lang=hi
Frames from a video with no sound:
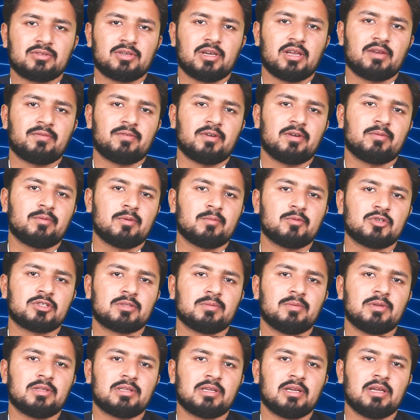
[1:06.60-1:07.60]
स्क्वेयर फीट पर
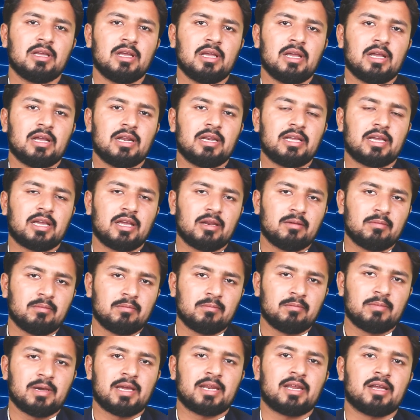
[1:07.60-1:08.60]
मुश्तमिल थे लेकिन
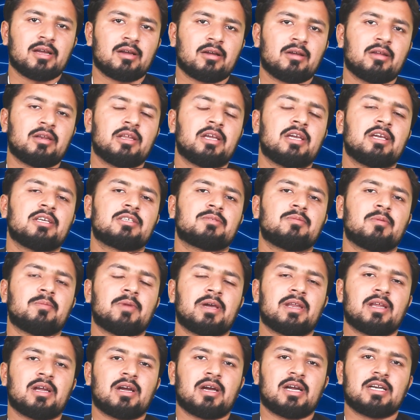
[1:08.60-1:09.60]
बहरिया ने इसमें
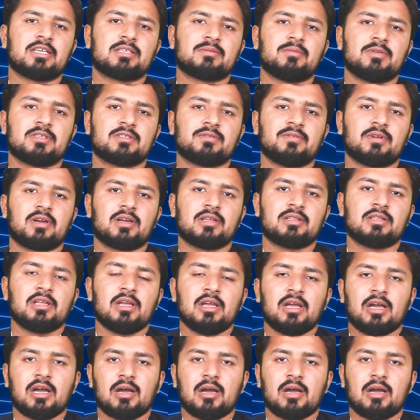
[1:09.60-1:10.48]
बहरिया हाइट्स में इस वक्त